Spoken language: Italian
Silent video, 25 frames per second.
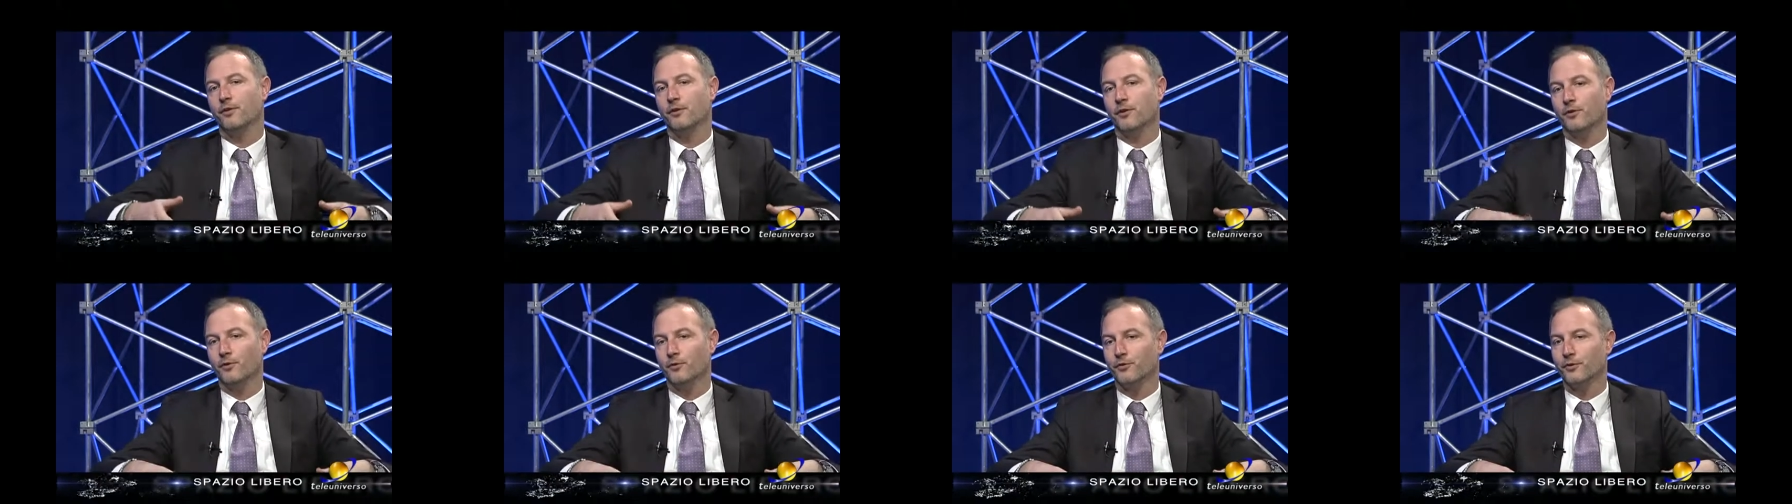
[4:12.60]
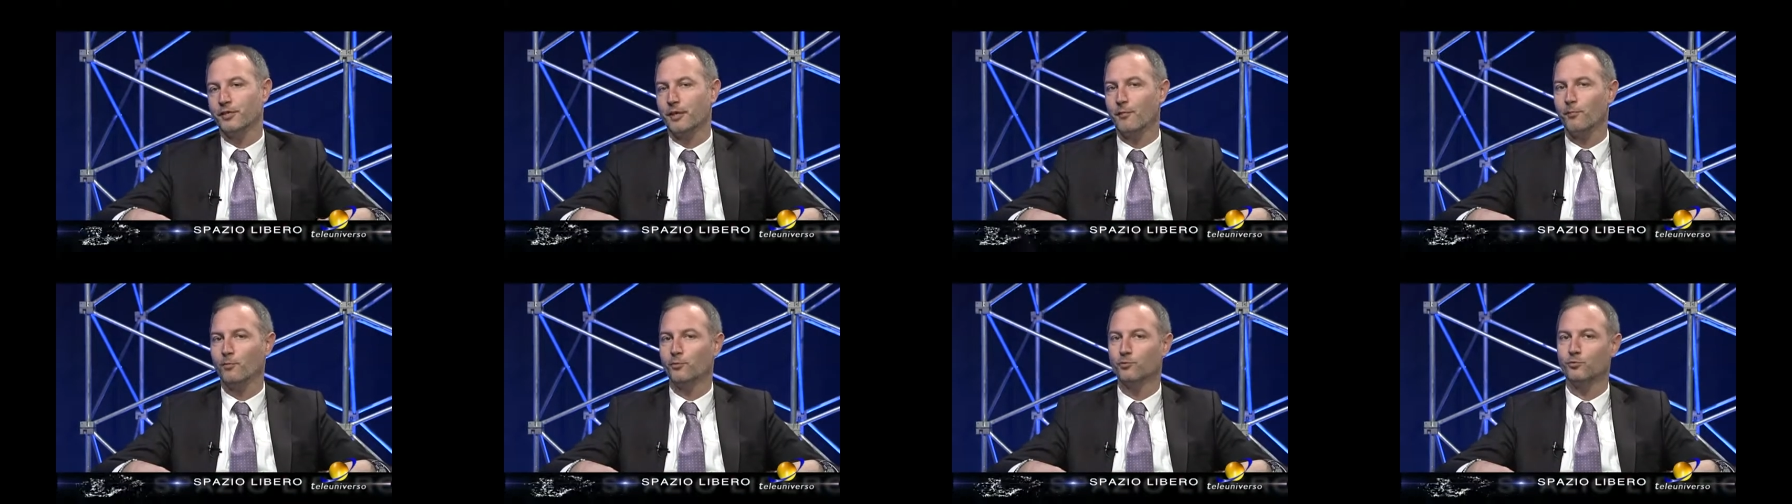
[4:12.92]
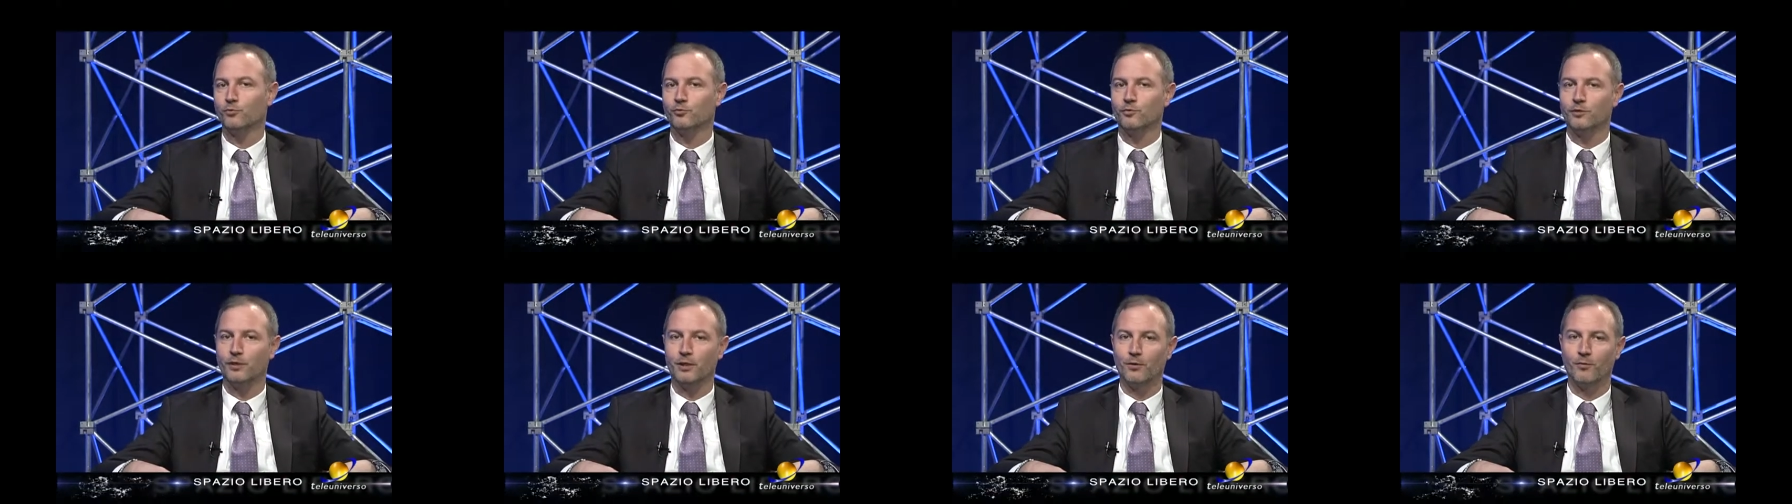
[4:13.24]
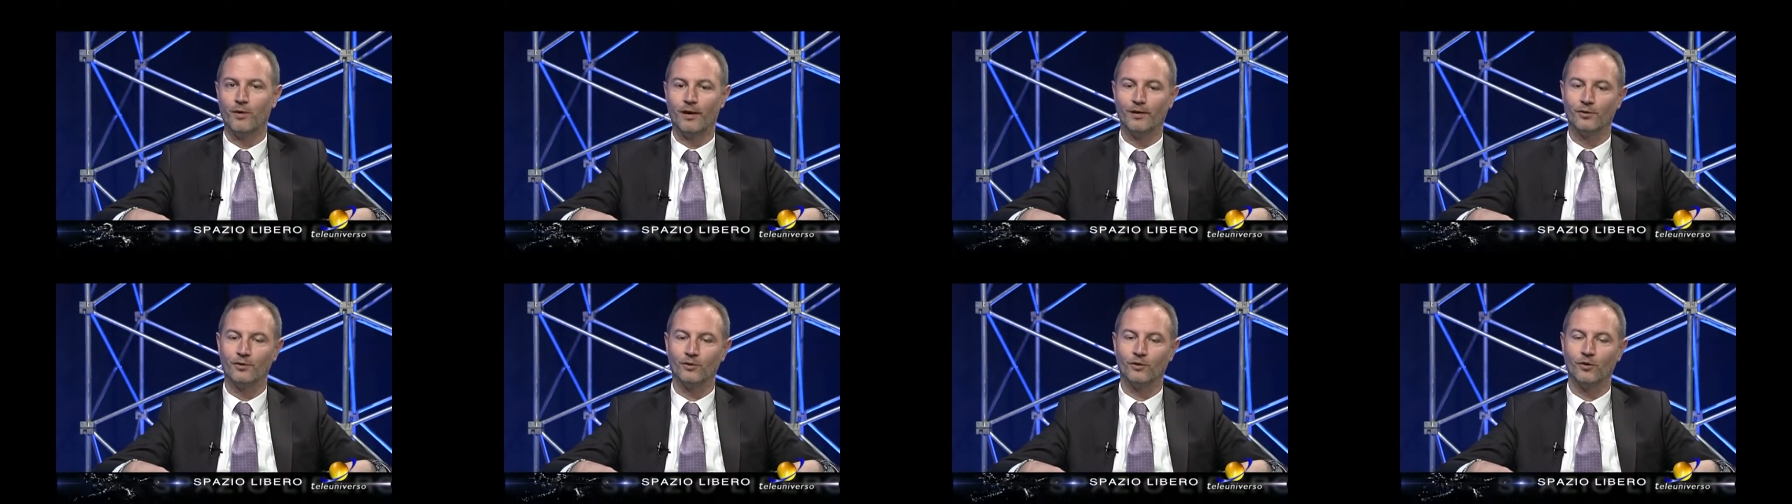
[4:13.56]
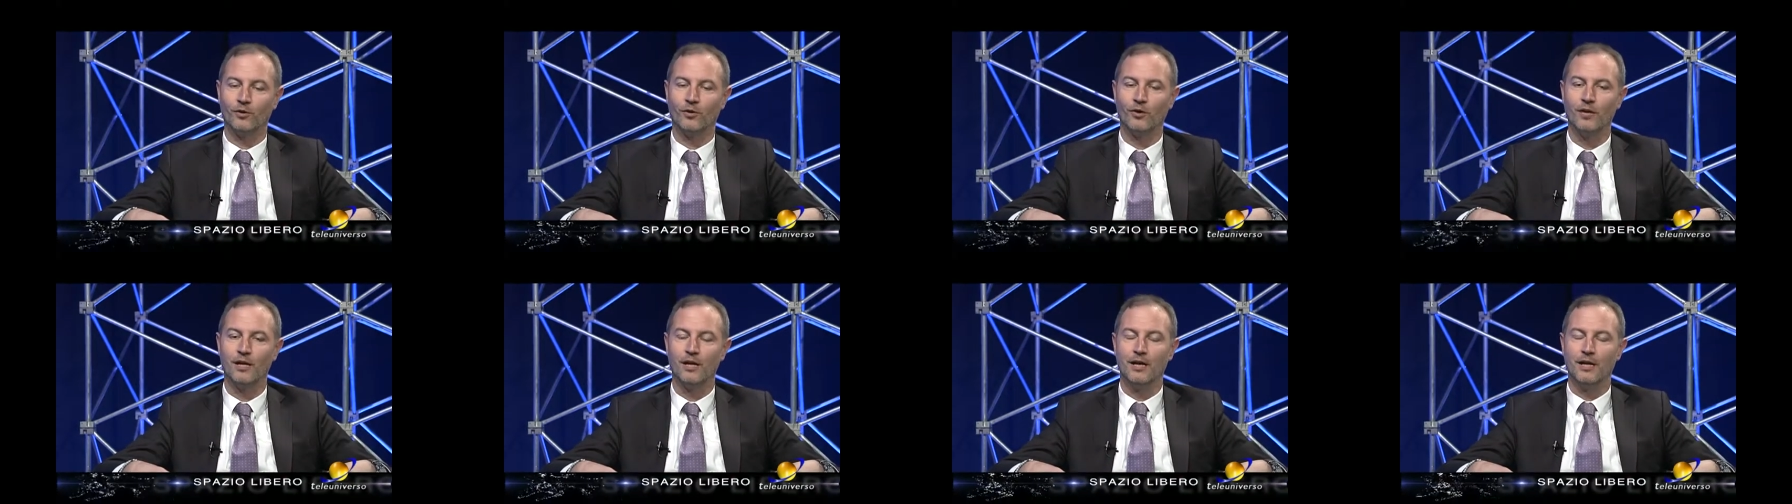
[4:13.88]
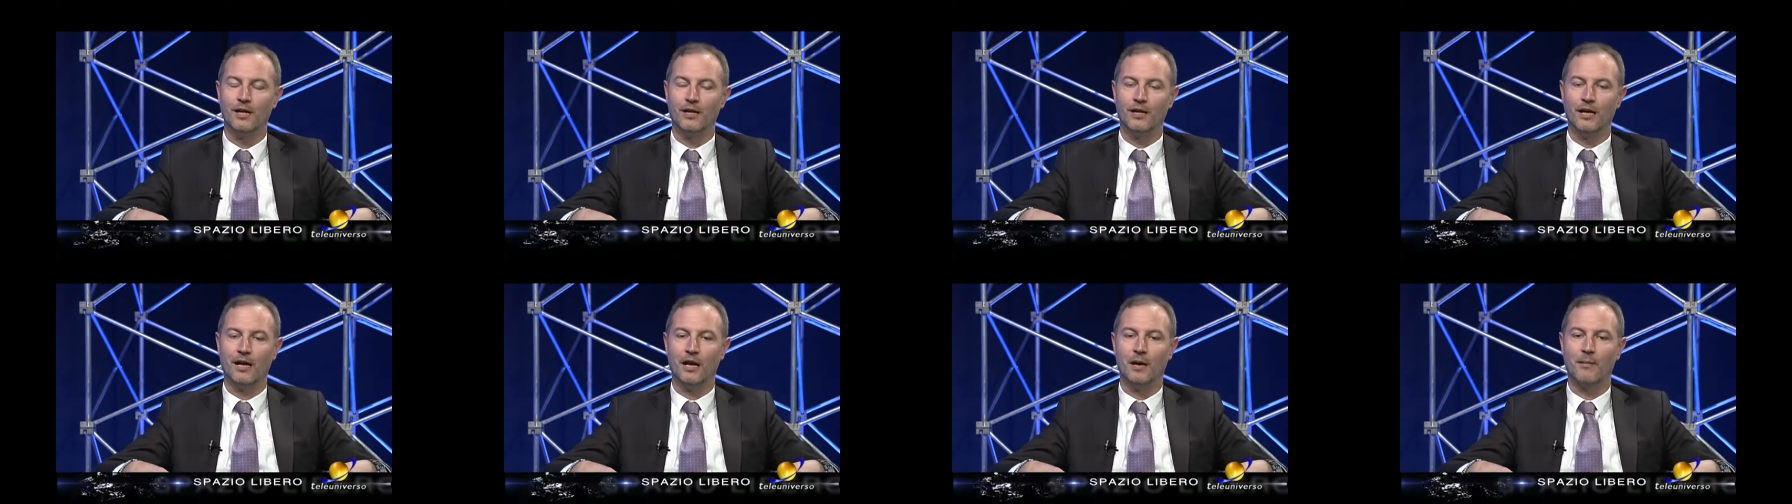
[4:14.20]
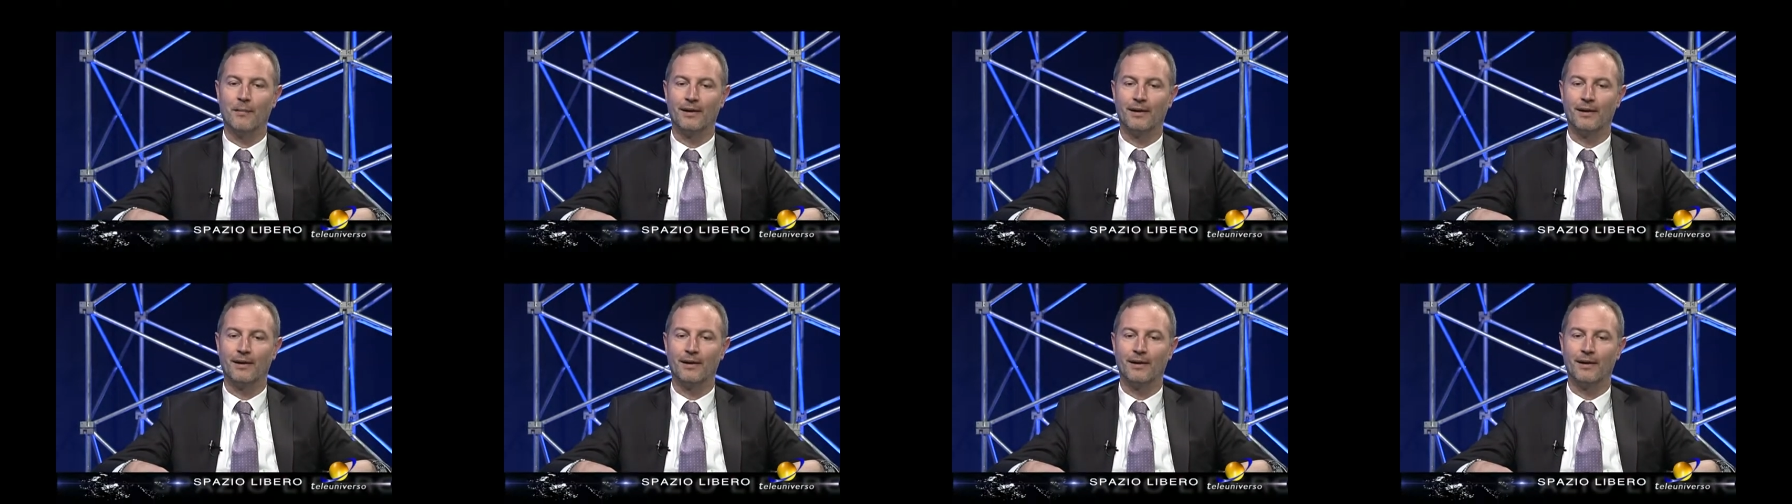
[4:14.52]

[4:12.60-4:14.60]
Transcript: ricordiamo tutti quando eh,